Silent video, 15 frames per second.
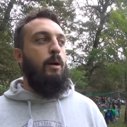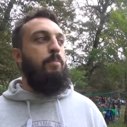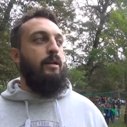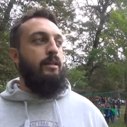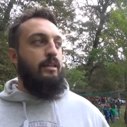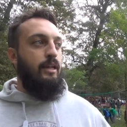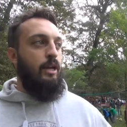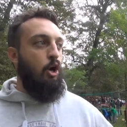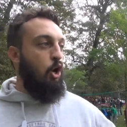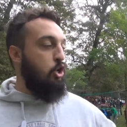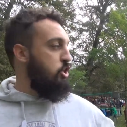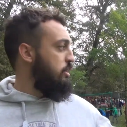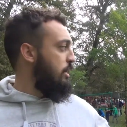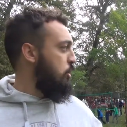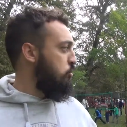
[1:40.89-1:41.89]
a partire
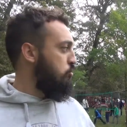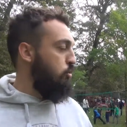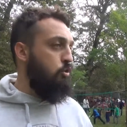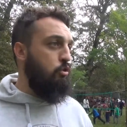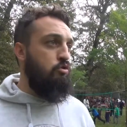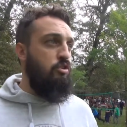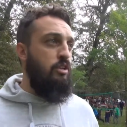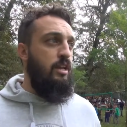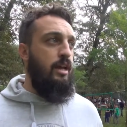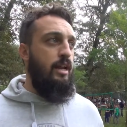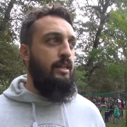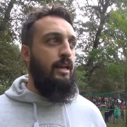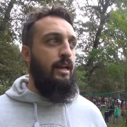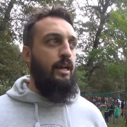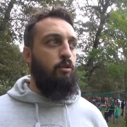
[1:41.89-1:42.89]
oggi dal nostro consigliere
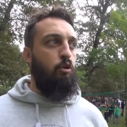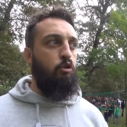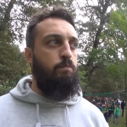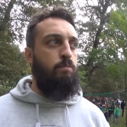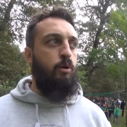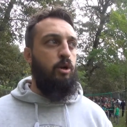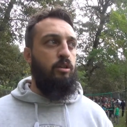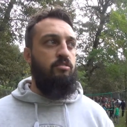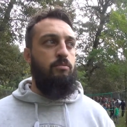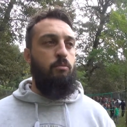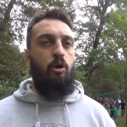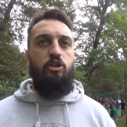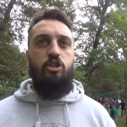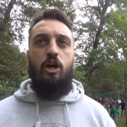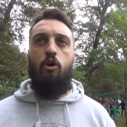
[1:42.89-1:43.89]
delegato allo sport
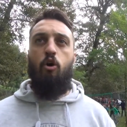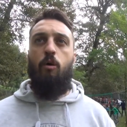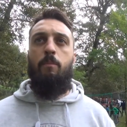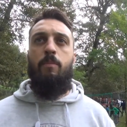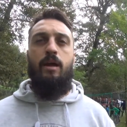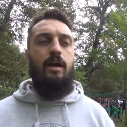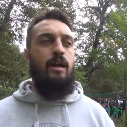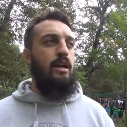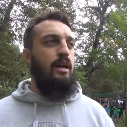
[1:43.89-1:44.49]
Simone Giacobbe,